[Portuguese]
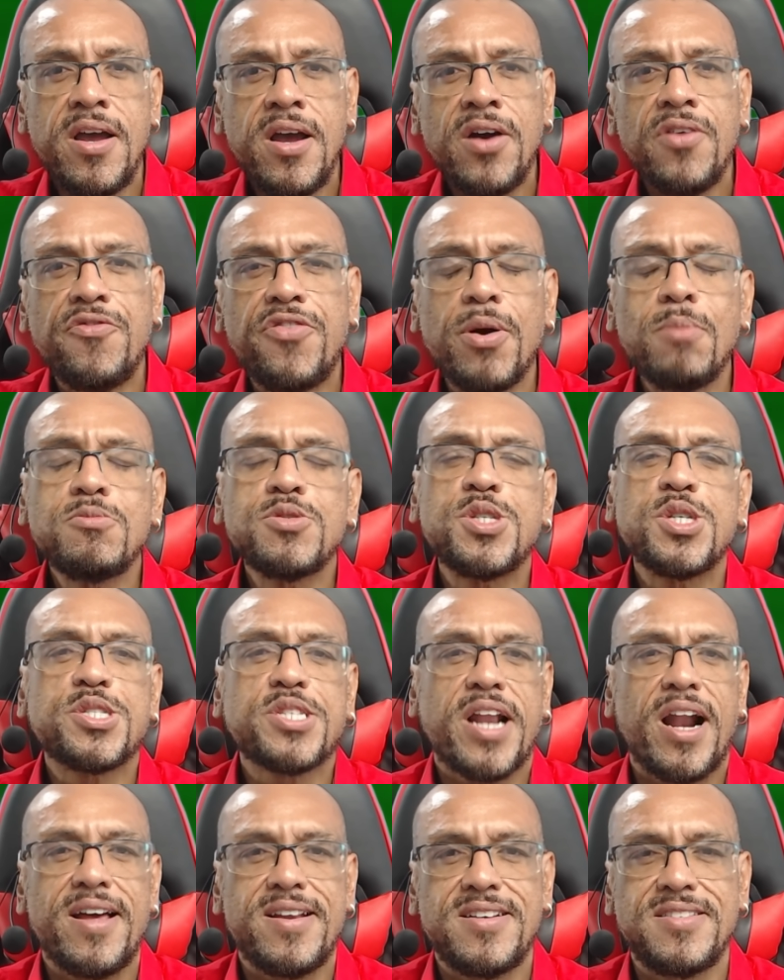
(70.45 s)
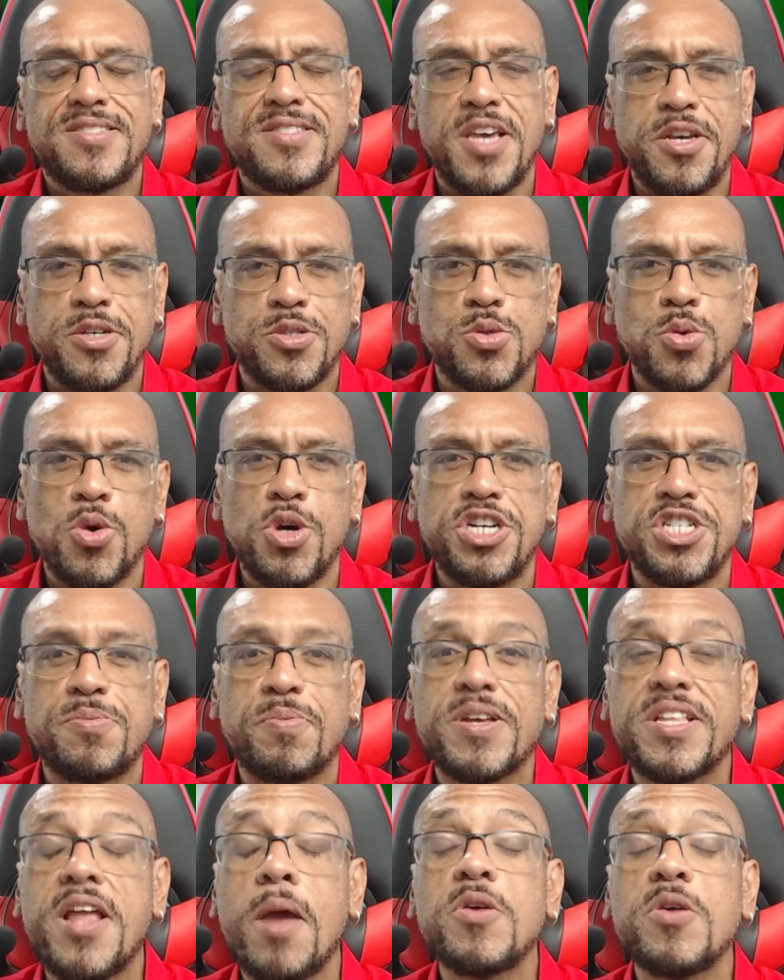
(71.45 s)
Vamos esclarecer isso hoje,
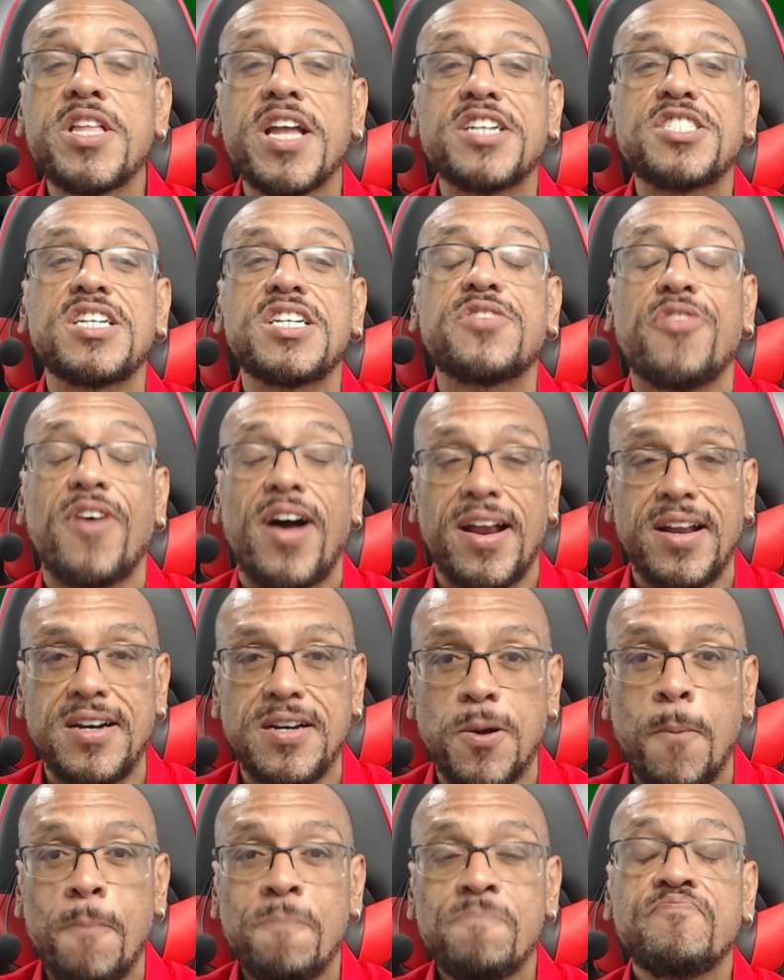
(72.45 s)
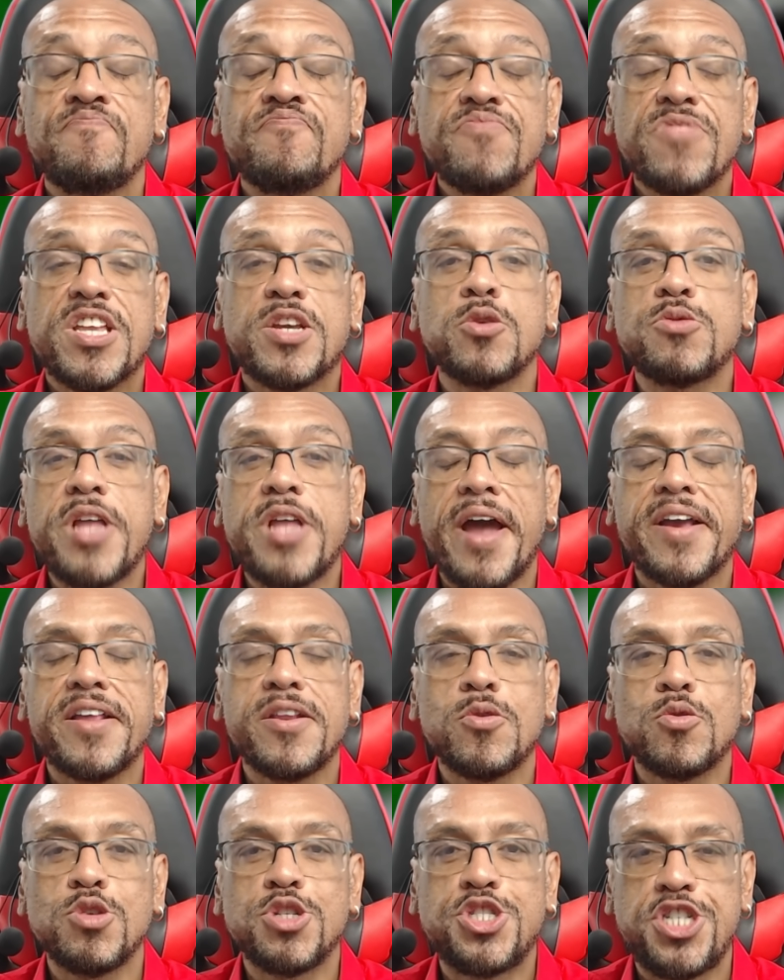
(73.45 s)
porque tem muita gente falando que o
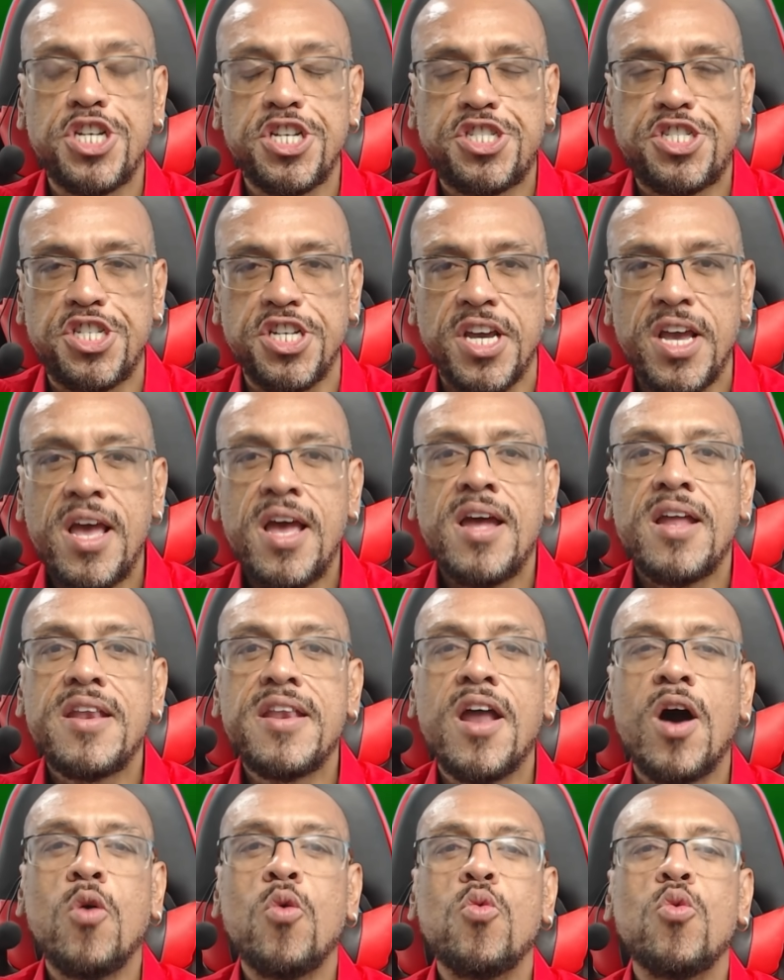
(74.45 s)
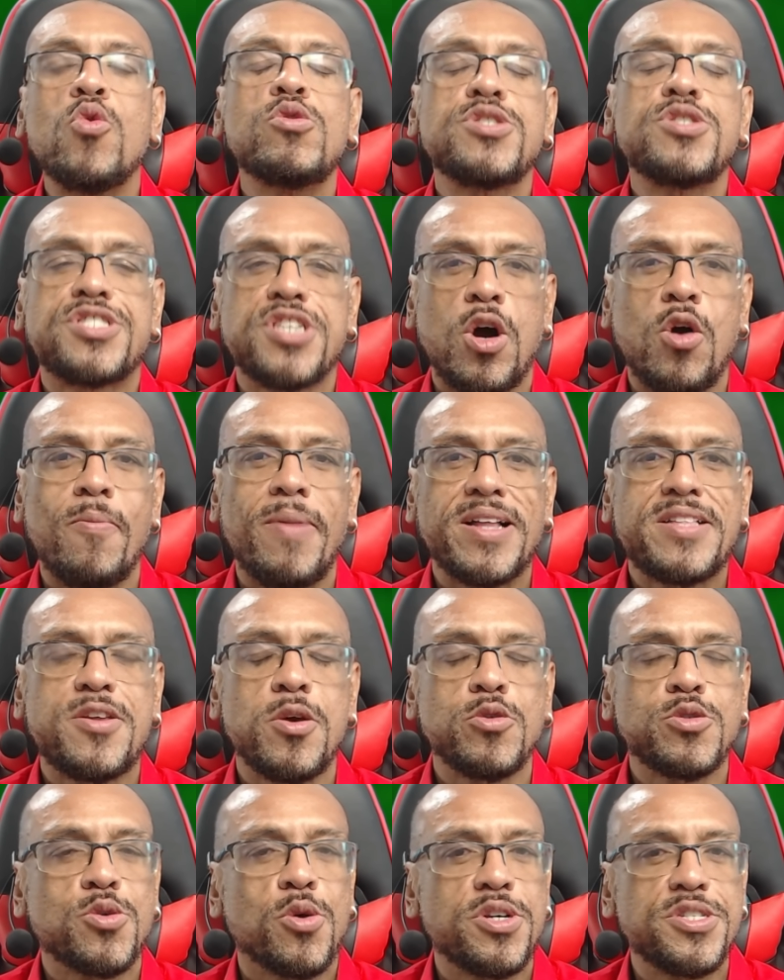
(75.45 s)
técnico Tite não usa o
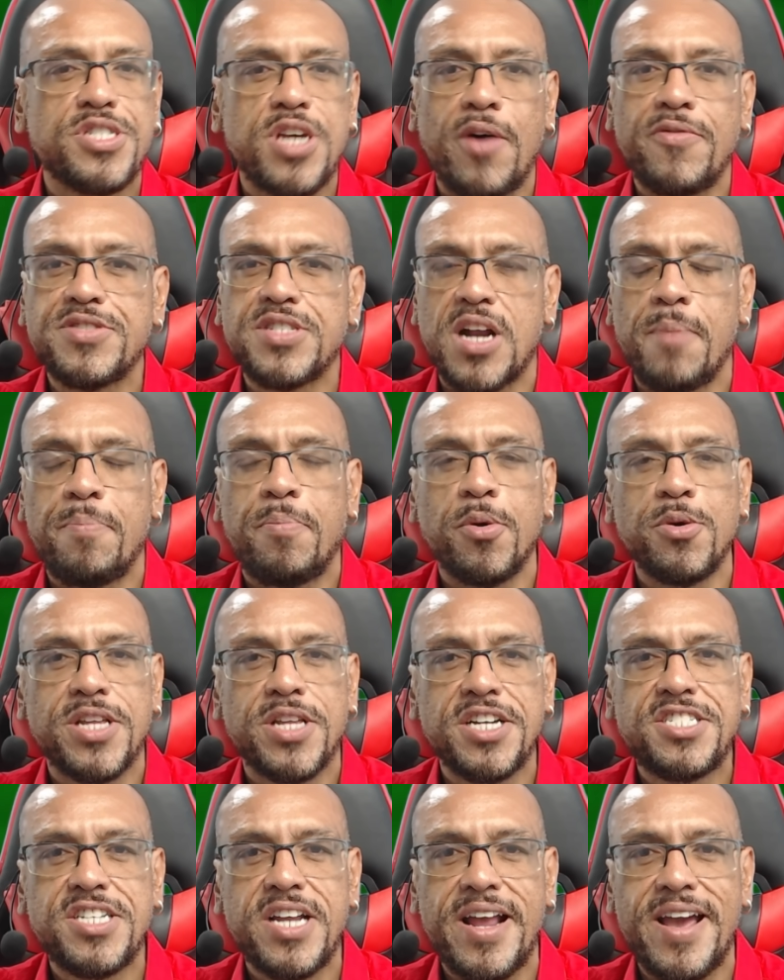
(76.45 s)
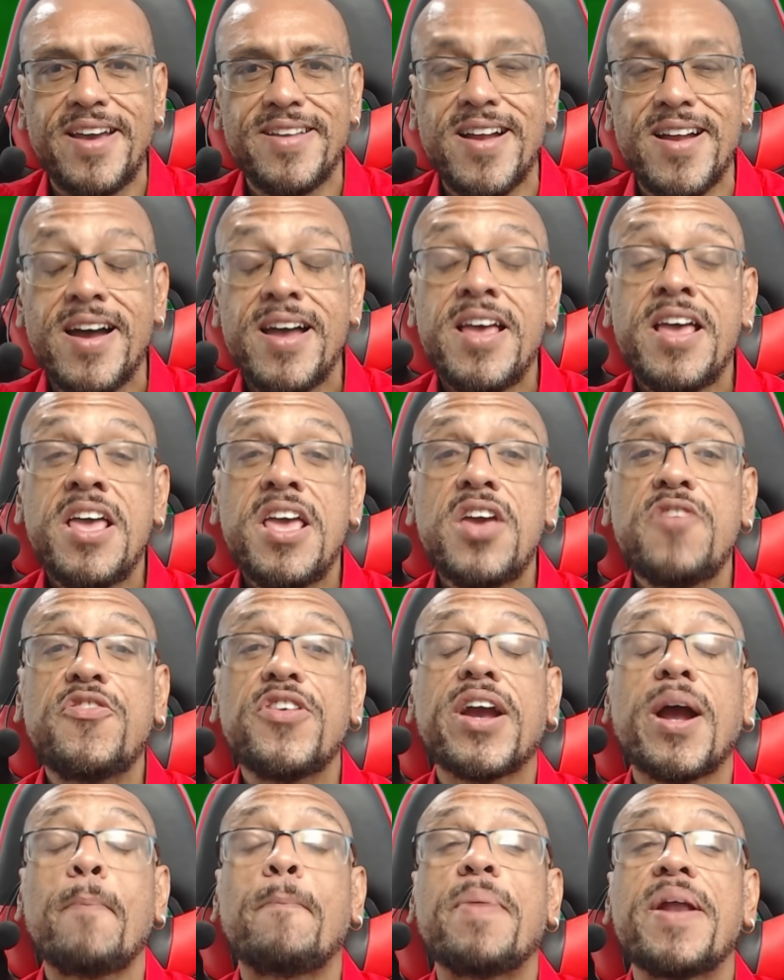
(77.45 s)
Matheus Gonçalves na ponta direita e
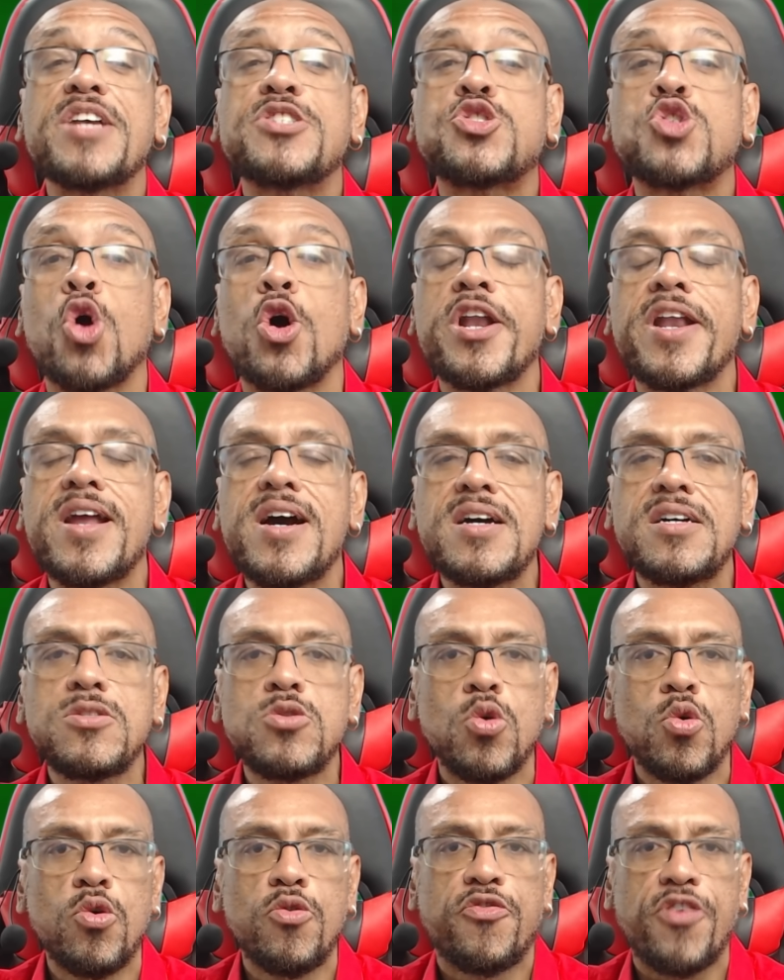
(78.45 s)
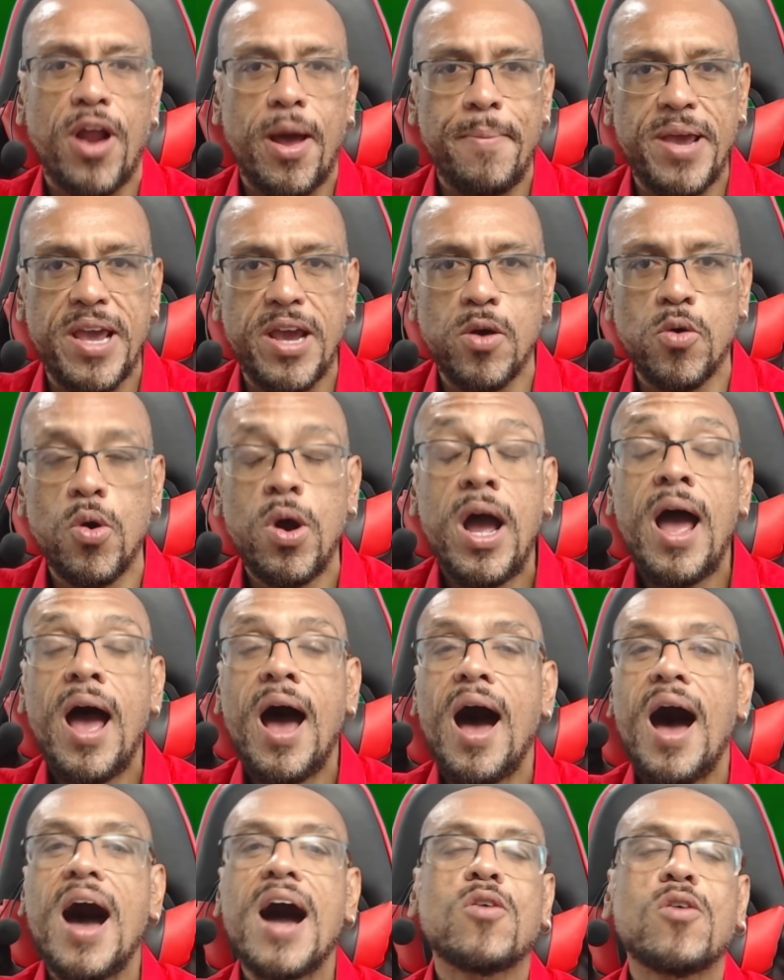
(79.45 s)
fica pressionando o Flamengo
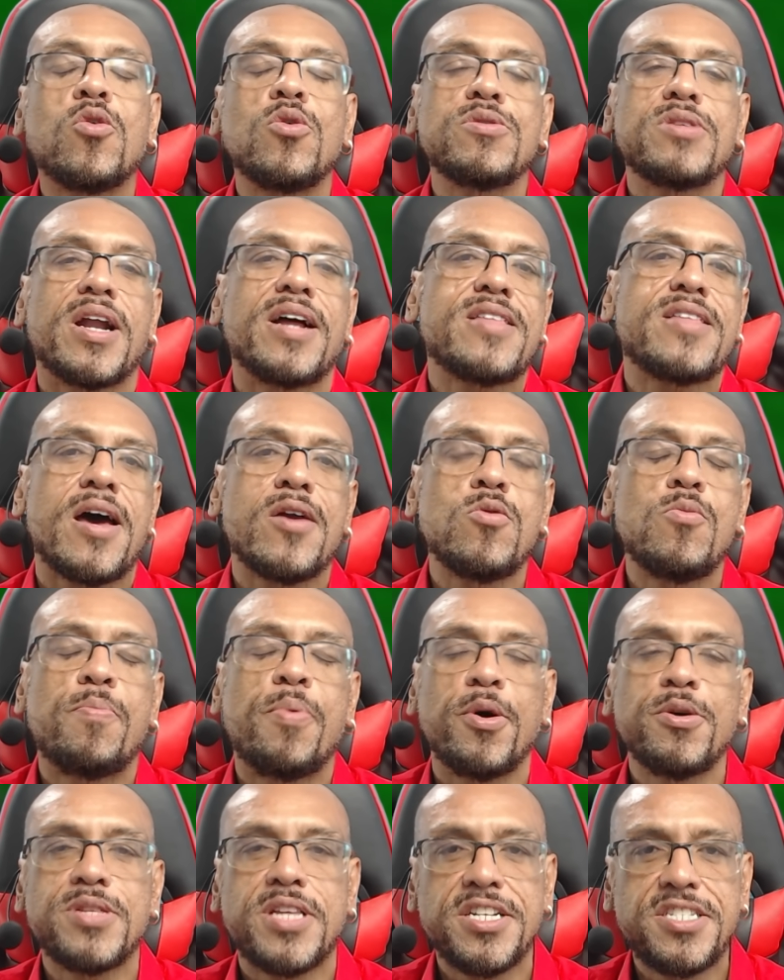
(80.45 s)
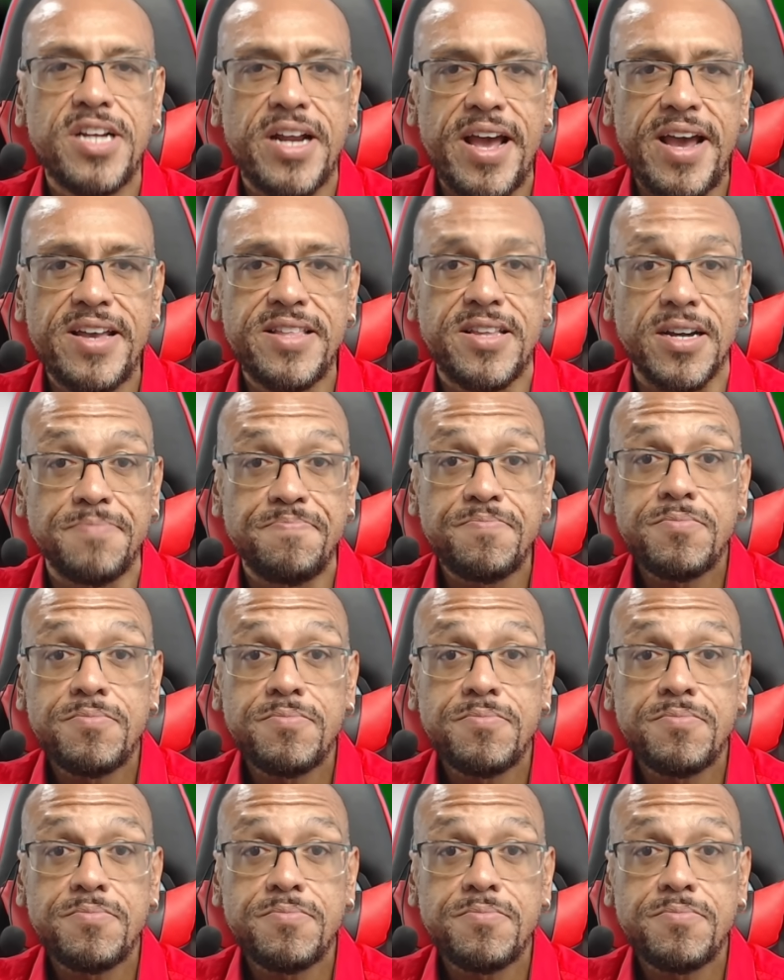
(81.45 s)
a contratar um ponta direita,